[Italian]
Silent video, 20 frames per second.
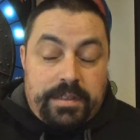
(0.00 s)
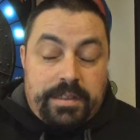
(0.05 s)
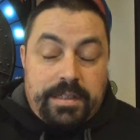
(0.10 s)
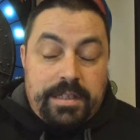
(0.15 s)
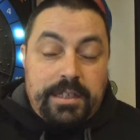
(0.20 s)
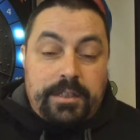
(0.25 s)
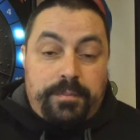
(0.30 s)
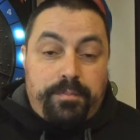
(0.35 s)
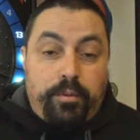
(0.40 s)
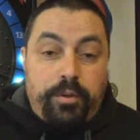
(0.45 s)

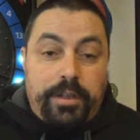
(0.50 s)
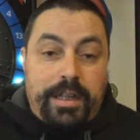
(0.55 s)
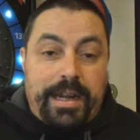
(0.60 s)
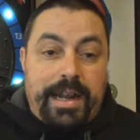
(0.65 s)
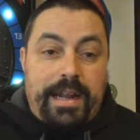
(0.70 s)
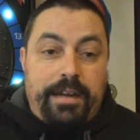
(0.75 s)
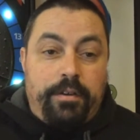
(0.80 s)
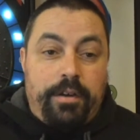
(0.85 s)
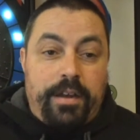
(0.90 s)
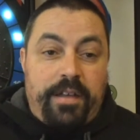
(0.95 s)

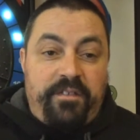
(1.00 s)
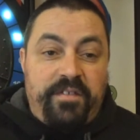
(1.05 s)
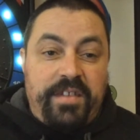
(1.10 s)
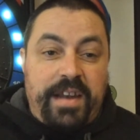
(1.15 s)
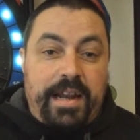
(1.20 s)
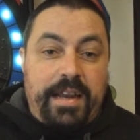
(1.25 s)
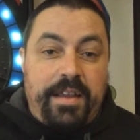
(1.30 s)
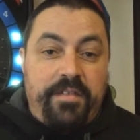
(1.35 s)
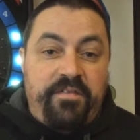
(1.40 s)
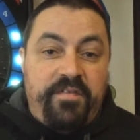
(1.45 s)
disputeranno le
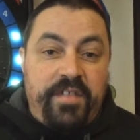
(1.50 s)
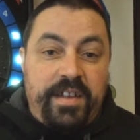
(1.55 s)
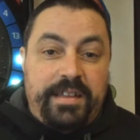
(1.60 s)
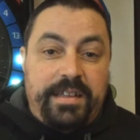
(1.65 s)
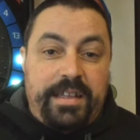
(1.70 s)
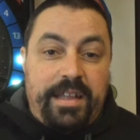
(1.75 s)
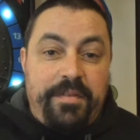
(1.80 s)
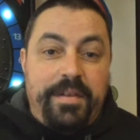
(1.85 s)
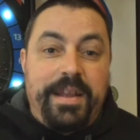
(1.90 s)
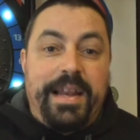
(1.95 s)
finali
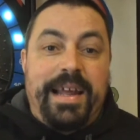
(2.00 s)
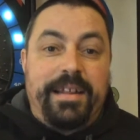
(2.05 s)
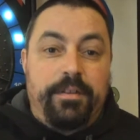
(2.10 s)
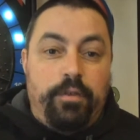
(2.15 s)
effettive la